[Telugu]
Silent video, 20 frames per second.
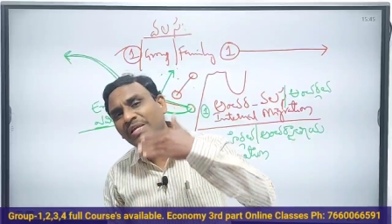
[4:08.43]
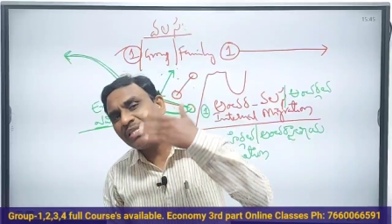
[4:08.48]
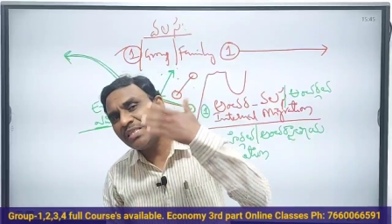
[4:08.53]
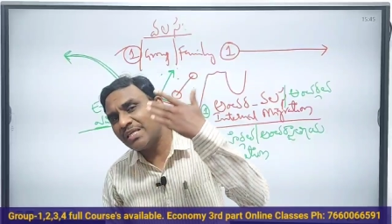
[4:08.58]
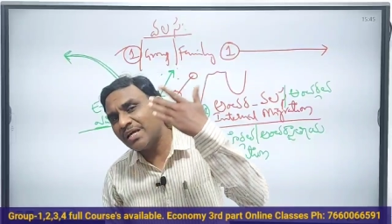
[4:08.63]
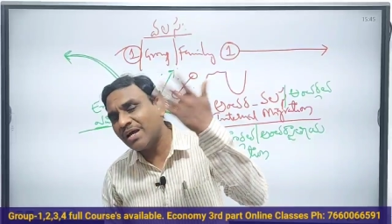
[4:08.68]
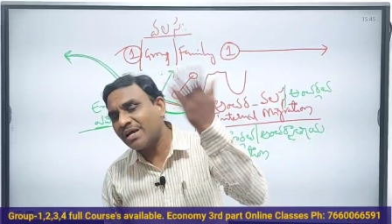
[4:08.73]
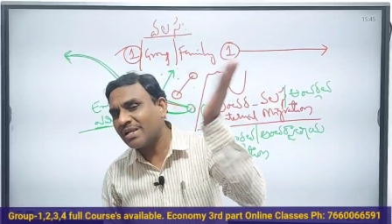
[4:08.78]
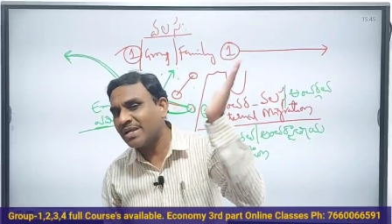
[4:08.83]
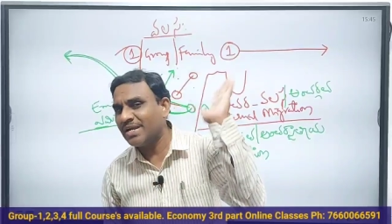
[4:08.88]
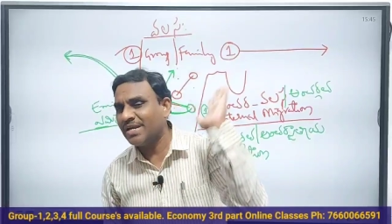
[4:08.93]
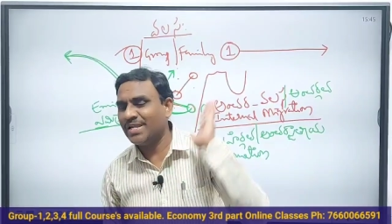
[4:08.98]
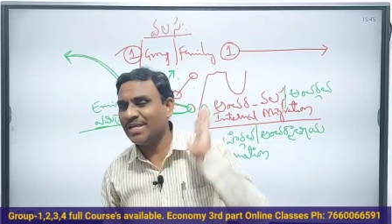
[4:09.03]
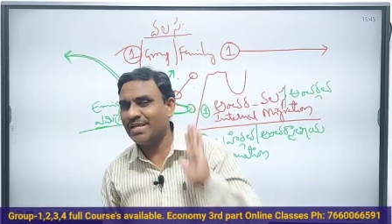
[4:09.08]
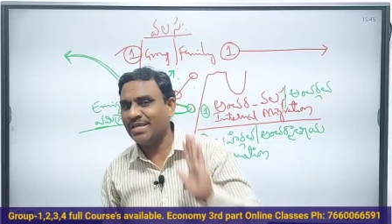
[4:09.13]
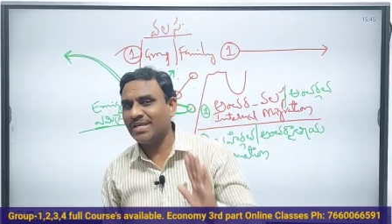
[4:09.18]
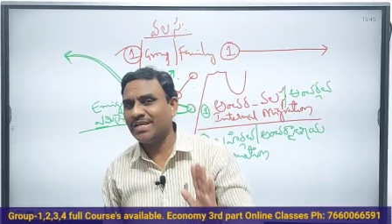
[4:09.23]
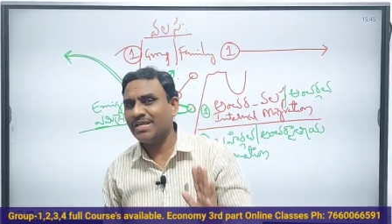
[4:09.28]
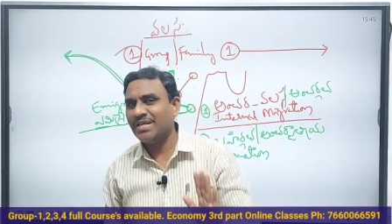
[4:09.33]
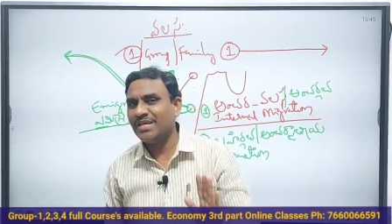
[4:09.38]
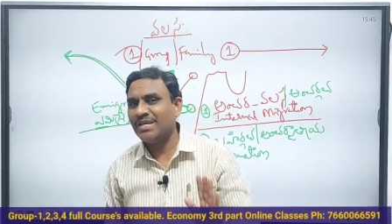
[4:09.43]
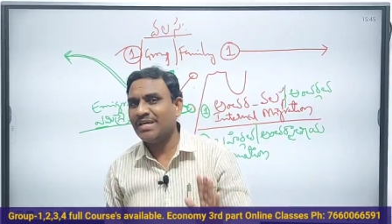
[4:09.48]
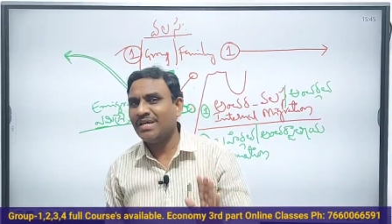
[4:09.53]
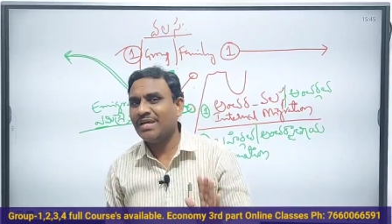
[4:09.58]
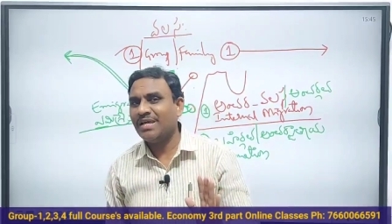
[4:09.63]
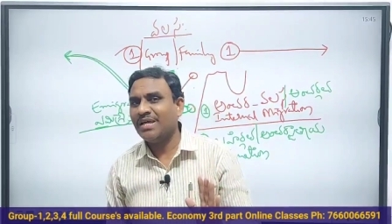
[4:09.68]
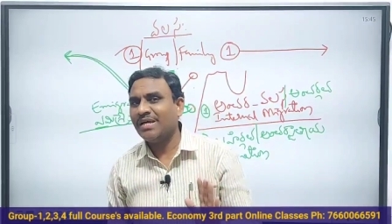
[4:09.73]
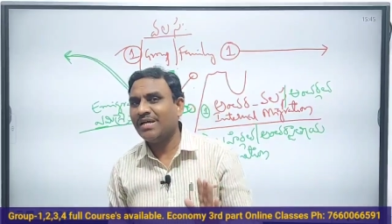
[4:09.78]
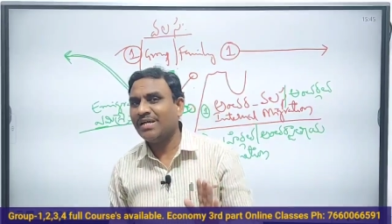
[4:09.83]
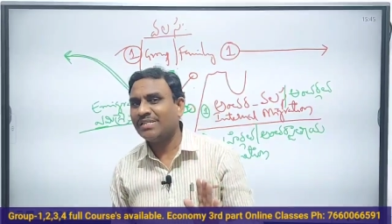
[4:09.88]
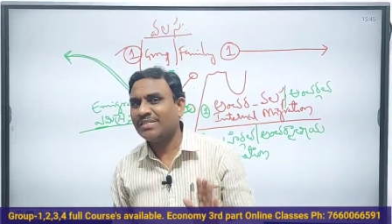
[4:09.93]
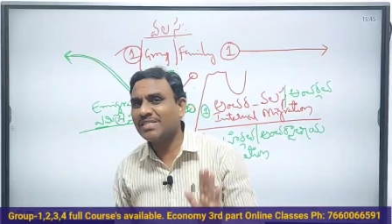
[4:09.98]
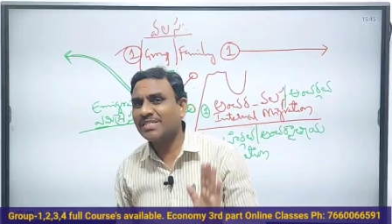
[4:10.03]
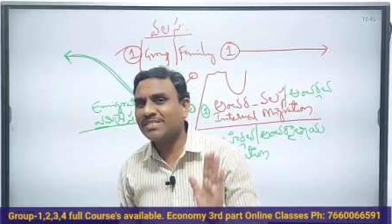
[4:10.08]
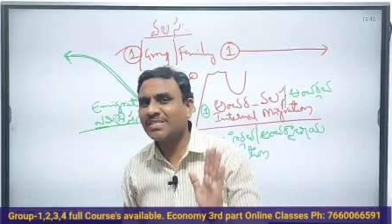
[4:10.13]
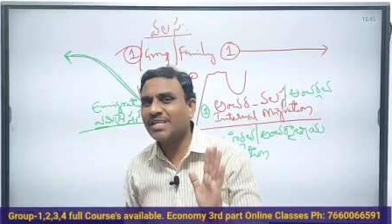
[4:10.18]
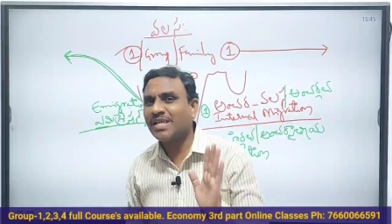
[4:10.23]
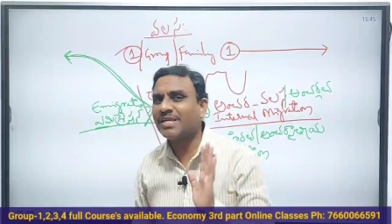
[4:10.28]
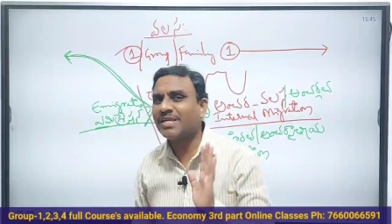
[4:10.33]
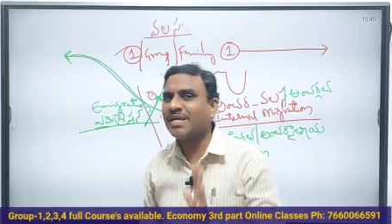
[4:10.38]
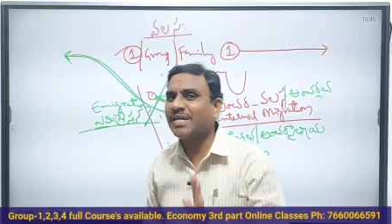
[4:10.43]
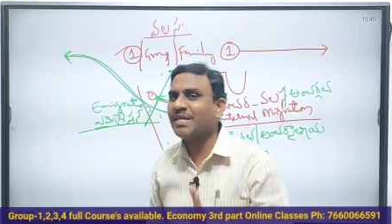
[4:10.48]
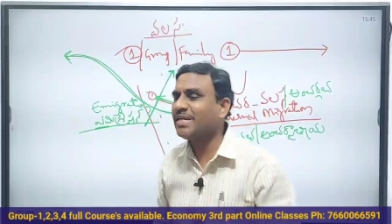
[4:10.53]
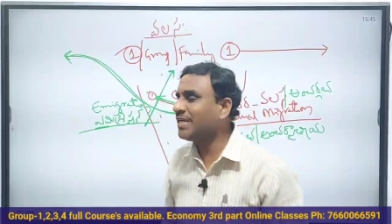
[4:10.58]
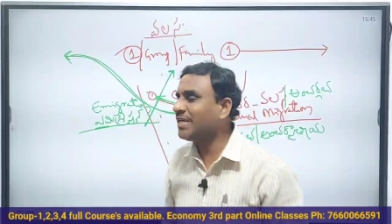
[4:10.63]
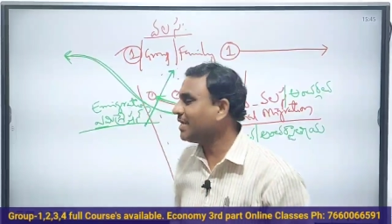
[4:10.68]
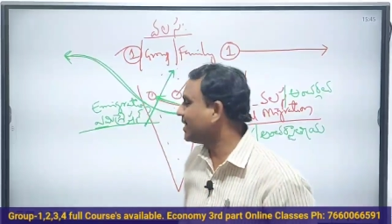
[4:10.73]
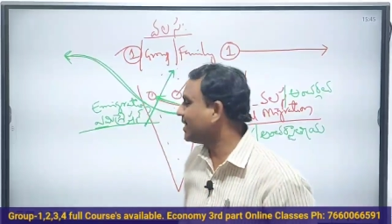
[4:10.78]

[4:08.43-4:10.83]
వెళ్తారండి జస్ట్ లైక్ ఏంటి